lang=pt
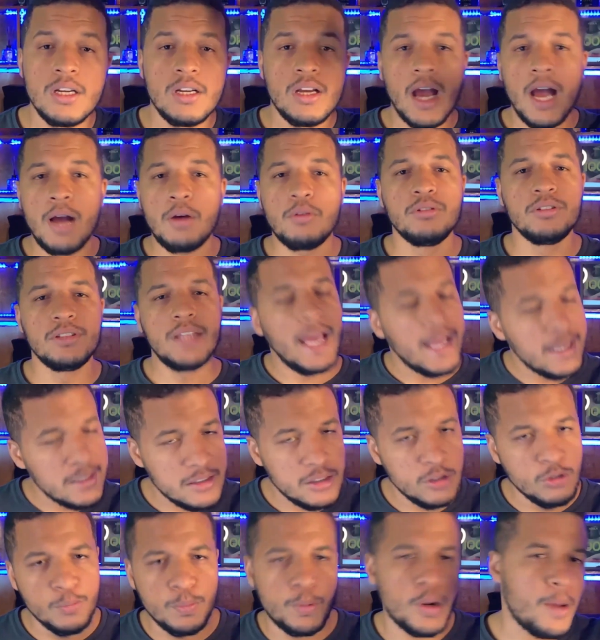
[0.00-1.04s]
Acontece
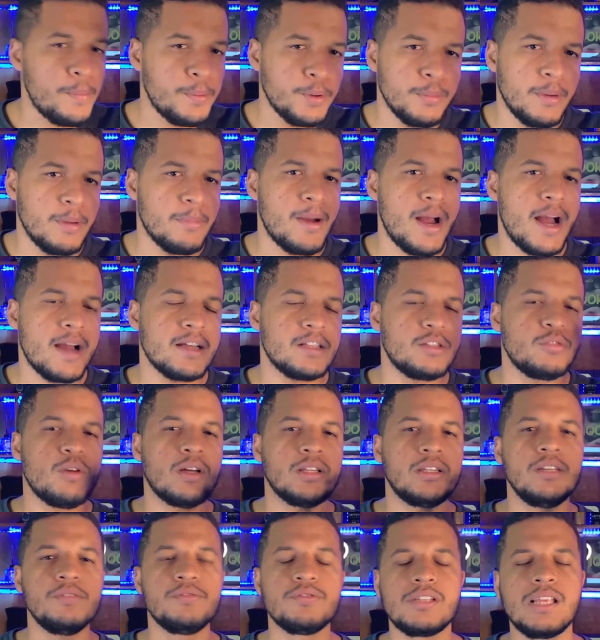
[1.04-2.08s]
no próprio B-Market um
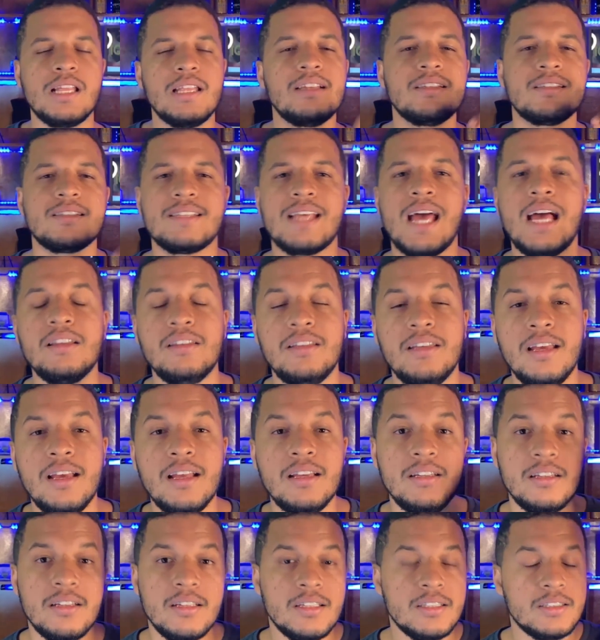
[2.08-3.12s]
ativo ser lançado e
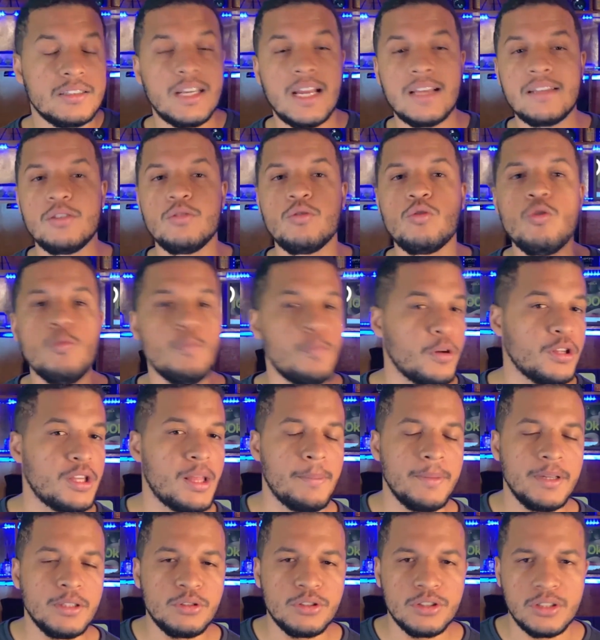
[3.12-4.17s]
ele trazer um
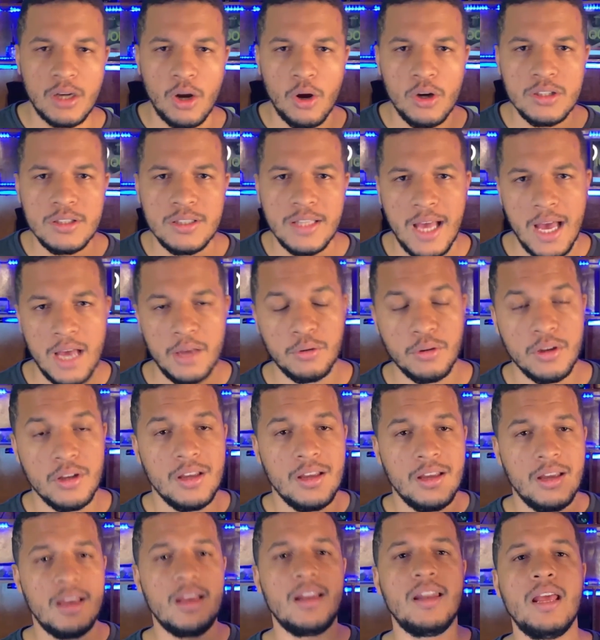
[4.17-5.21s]
comportamento extraordinário.
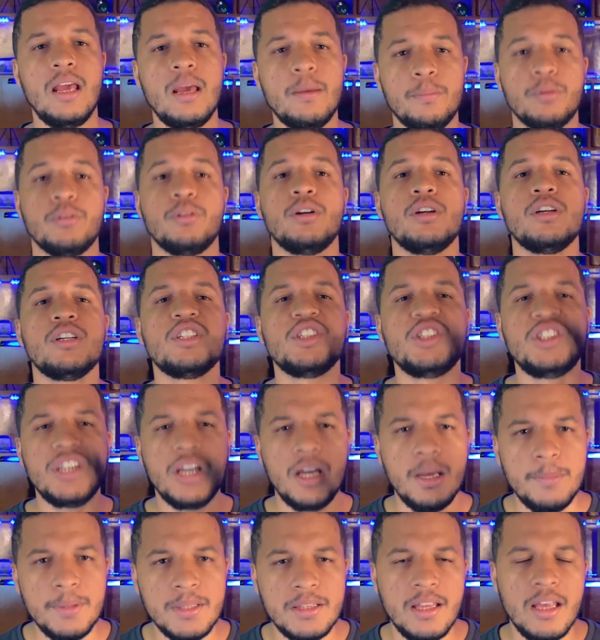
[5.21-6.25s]
Relembro,
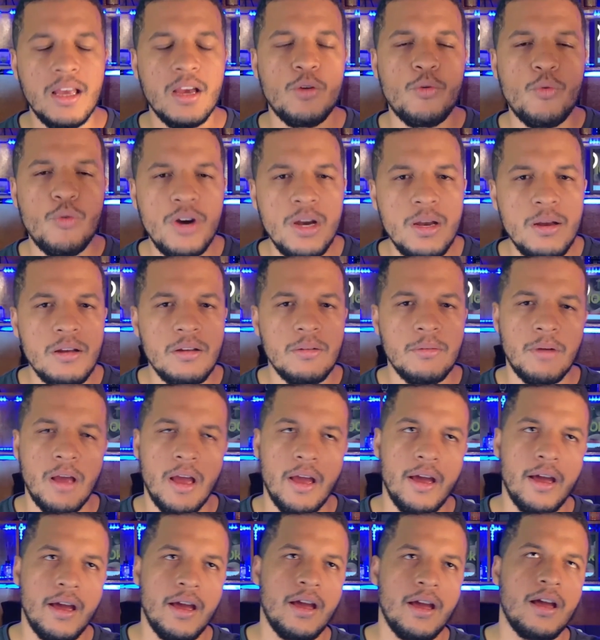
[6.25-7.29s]
GMT, Green,
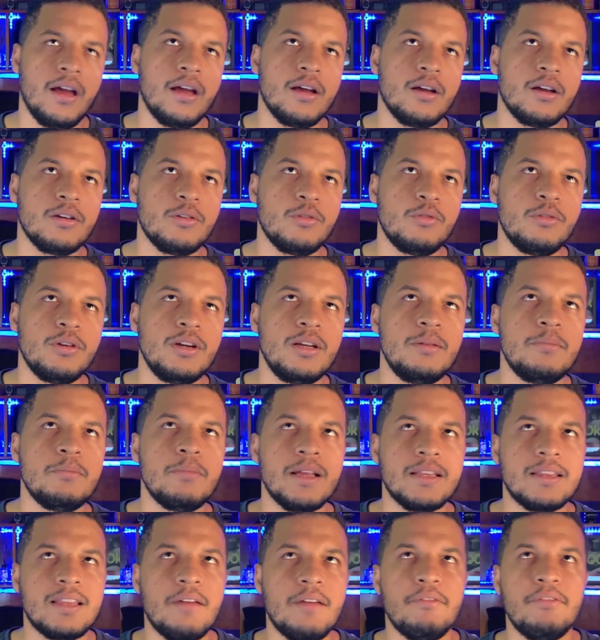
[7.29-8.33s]
é, Green
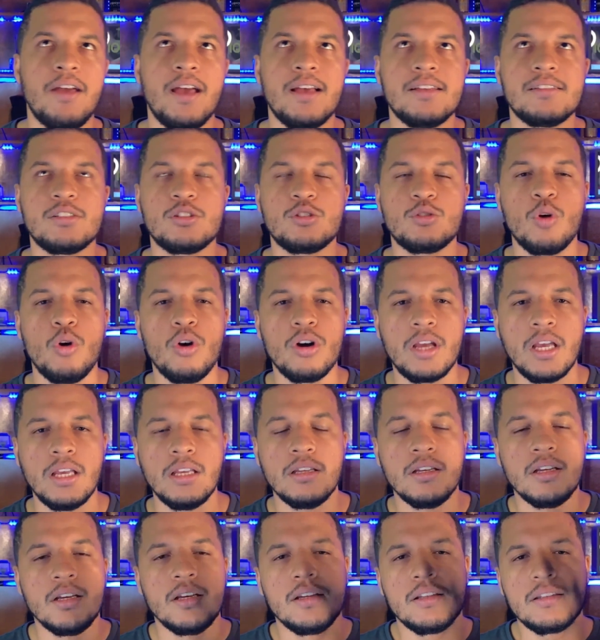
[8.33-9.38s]
Metaverse Token,
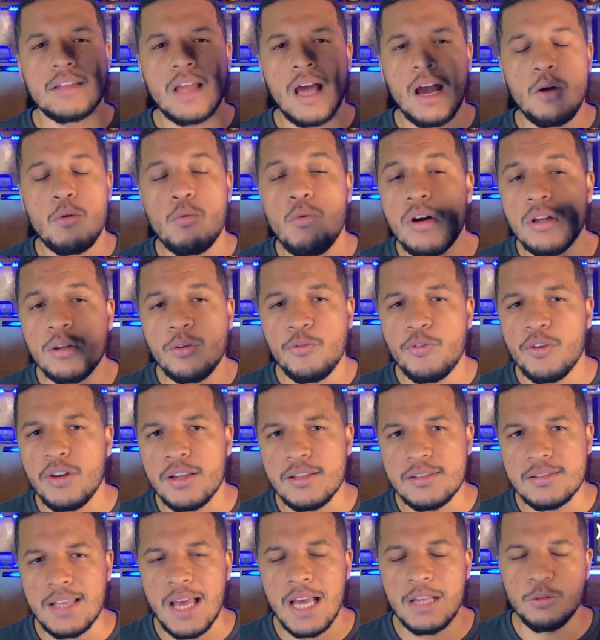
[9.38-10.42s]
tá? quando foi
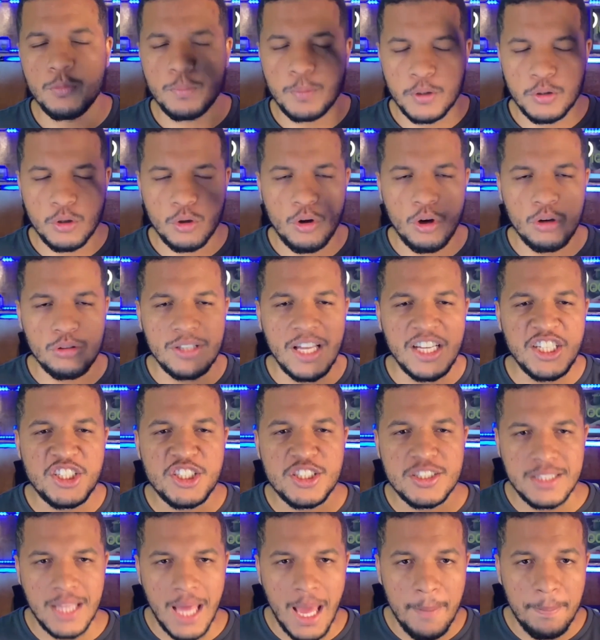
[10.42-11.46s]
lançado o protocolo da
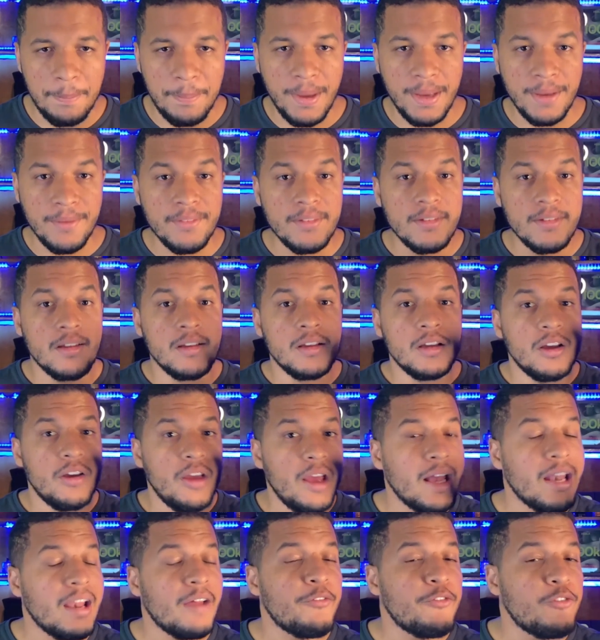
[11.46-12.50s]
Steppen,
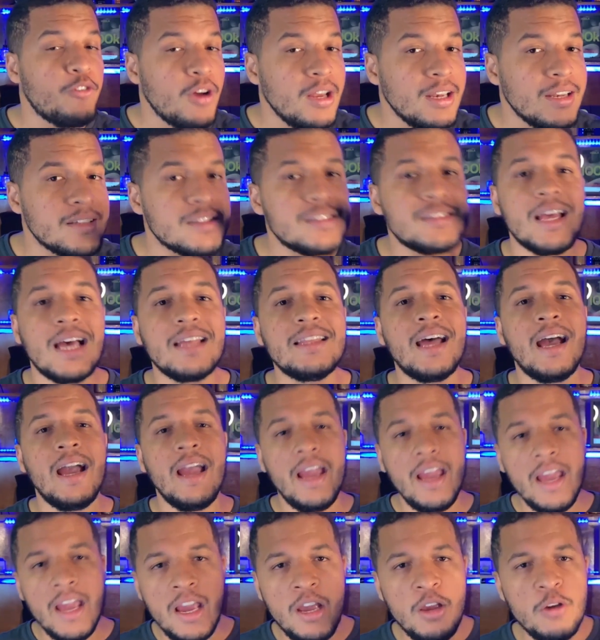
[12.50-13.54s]
ela foi lançada
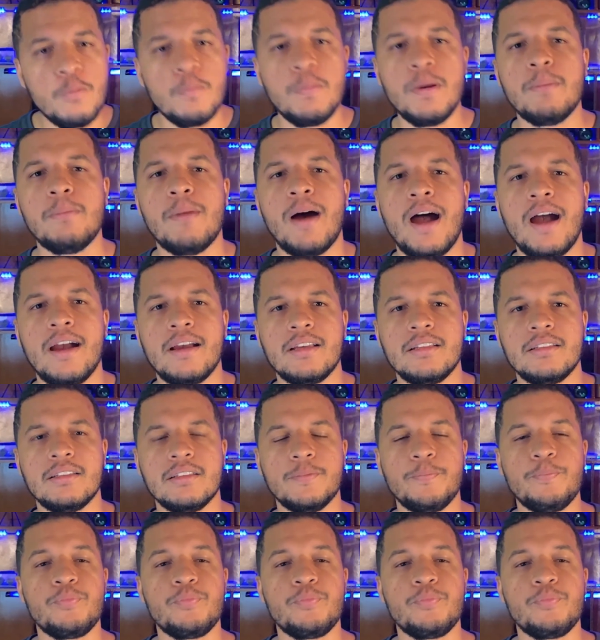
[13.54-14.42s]
em o B-Market.